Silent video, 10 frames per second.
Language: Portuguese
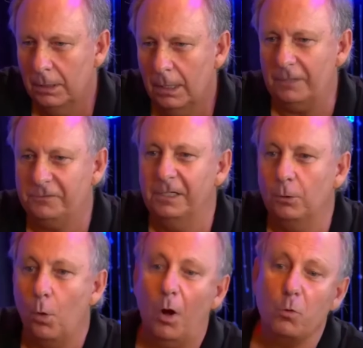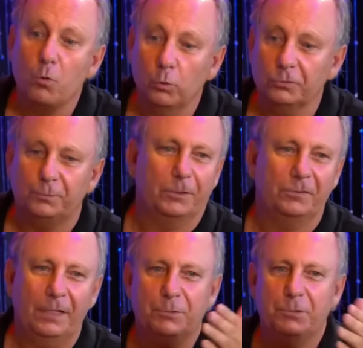Assim como alguns, por
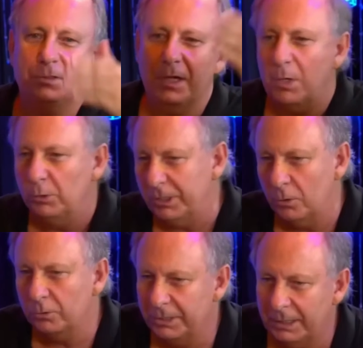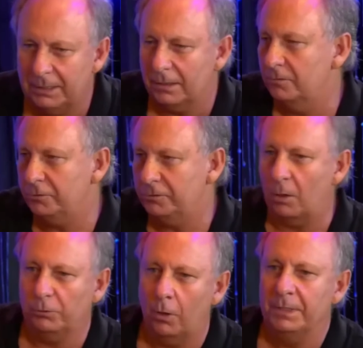exemplo, de ter uma outra doutrina, que eu não vou citar
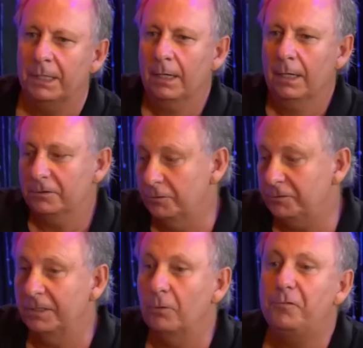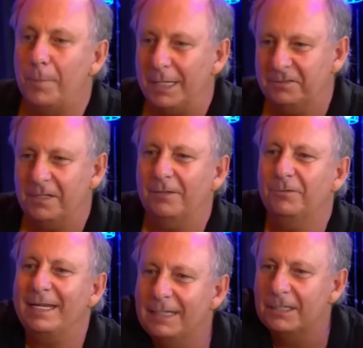o nome, se você não for batizado
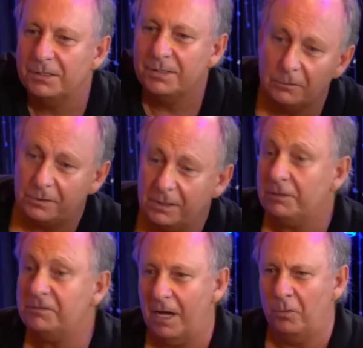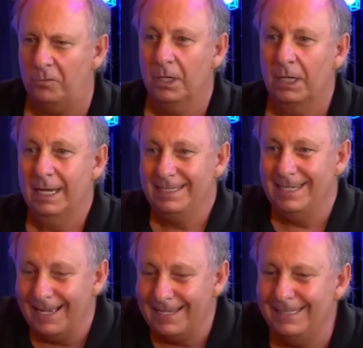na igreja dele, você não é salvo. Ah, e
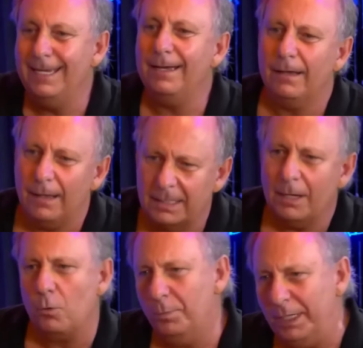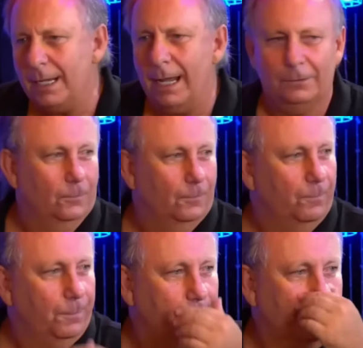não. Aí, é, aí é complicado. Eu acho, que, eu acho,
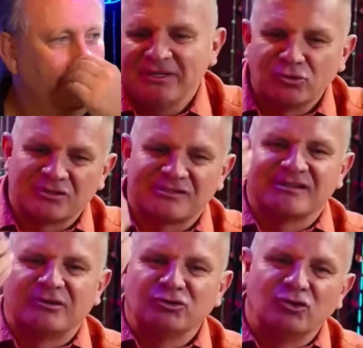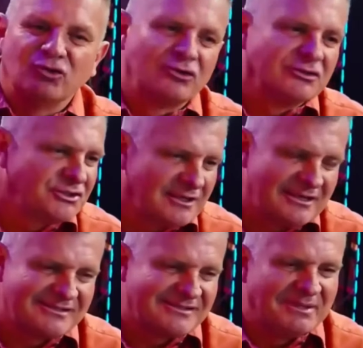que, a espinha dorsal teológica
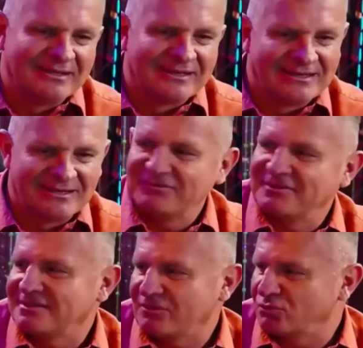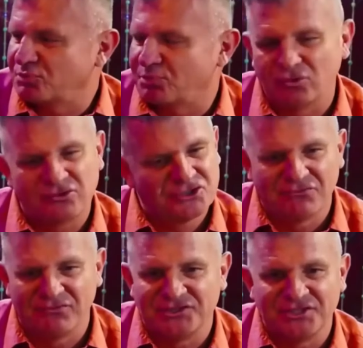é similar e vai ter alguns é. pontos de
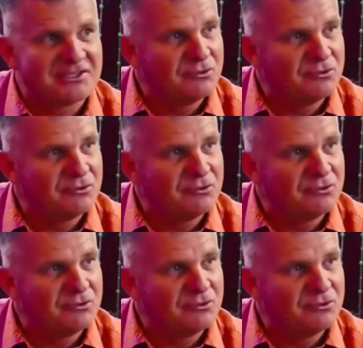divergência.